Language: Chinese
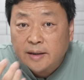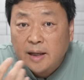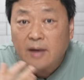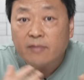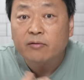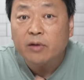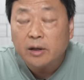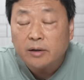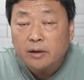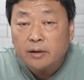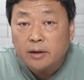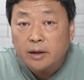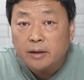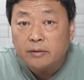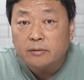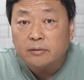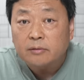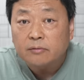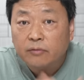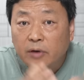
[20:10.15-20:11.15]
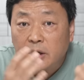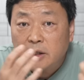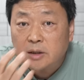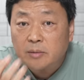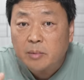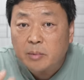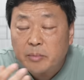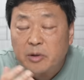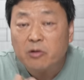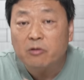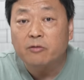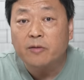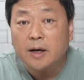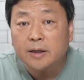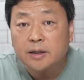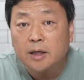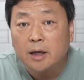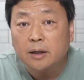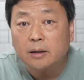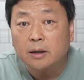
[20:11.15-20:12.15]
单位的人为什么没有
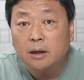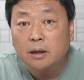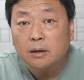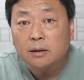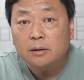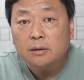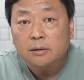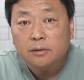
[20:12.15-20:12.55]
发现呢？